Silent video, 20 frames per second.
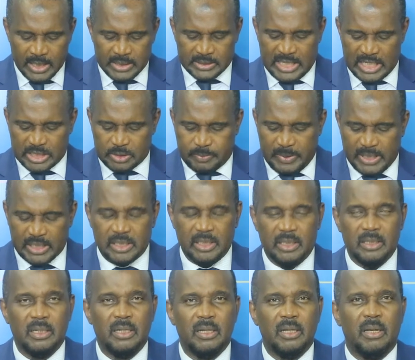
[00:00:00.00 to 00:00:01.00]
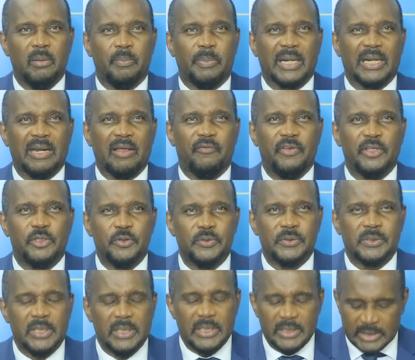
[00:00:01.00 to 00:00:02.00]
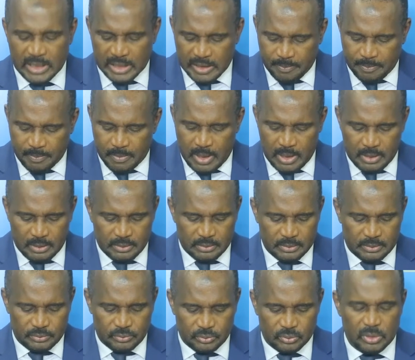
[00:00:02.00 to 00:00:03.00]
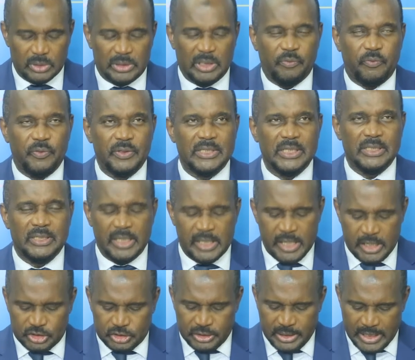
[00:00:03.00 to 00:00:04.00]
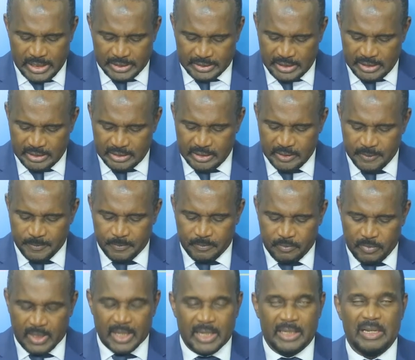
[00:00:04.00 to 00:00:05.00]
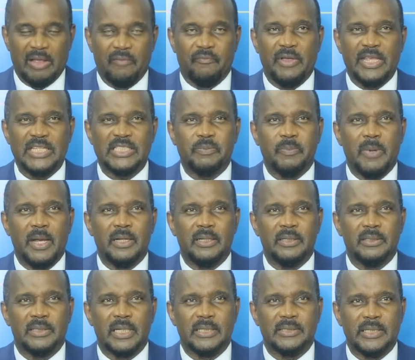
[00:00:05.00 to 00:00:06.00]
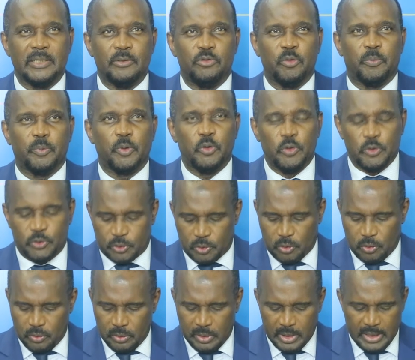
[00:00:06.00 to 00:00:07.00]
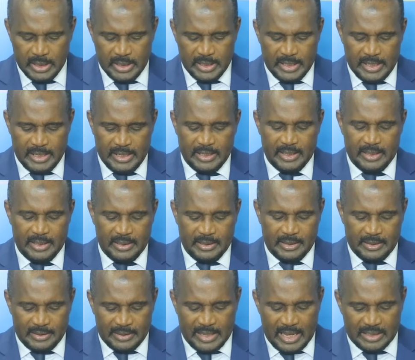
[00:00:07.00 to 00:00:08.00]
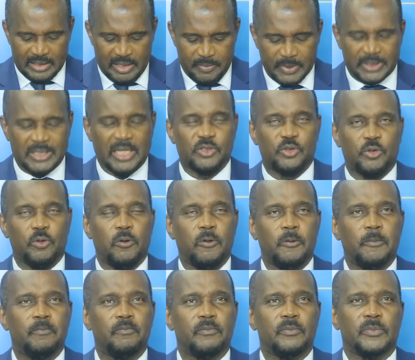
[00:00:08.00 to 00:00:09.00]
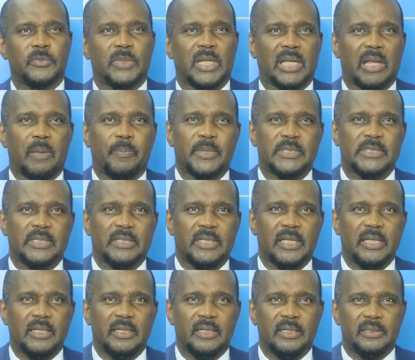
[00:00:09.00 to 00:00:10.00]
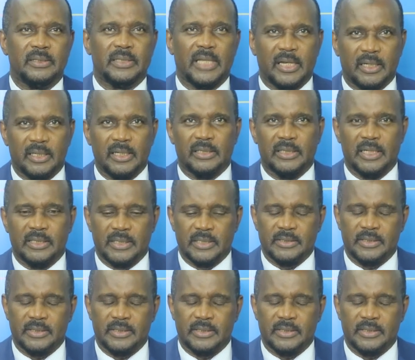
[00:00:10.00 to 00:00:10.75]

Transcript: s'explique par la vétusté des équipements, le déficit d'énergie électrique, l'envahissement des sites de production et la limitation des capacités technique des